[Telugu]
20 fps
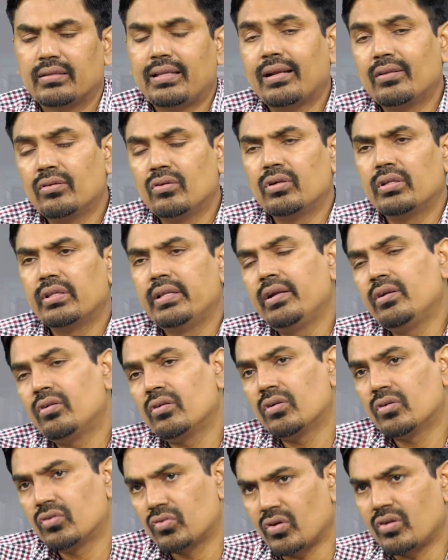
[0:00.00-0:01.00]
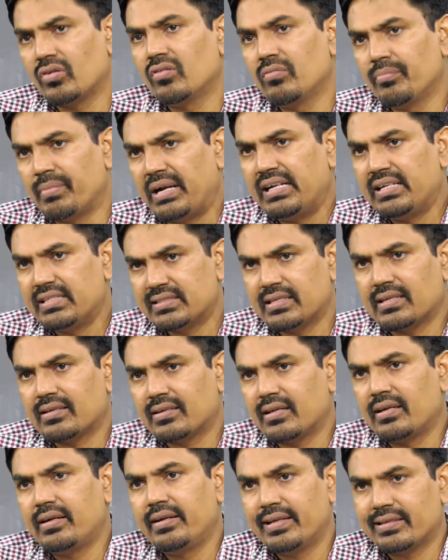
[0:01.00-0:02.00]
దానితో దీంట్లో ట్వెల్వ్ మల్టీ
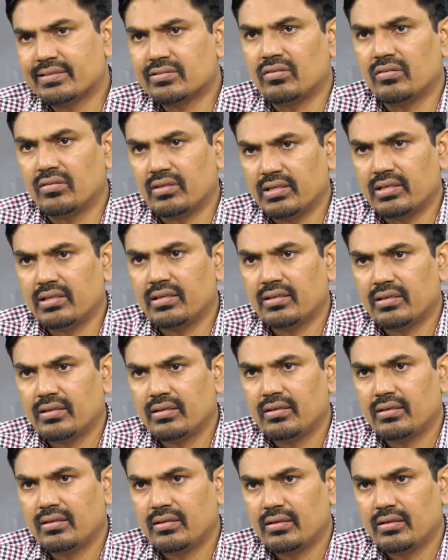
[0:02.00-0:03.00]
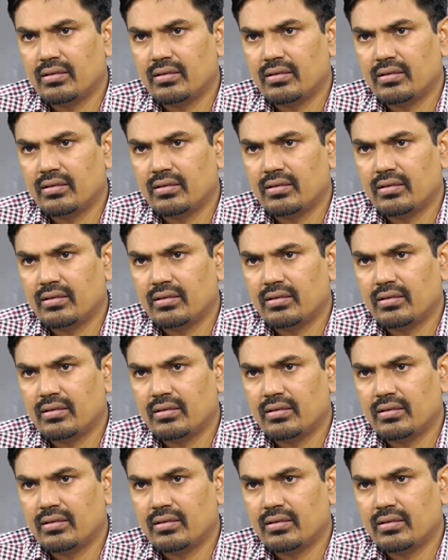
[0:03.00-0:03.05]
సెక్టర్ ఇండెక్స్లు ఉన్నాయి hmm.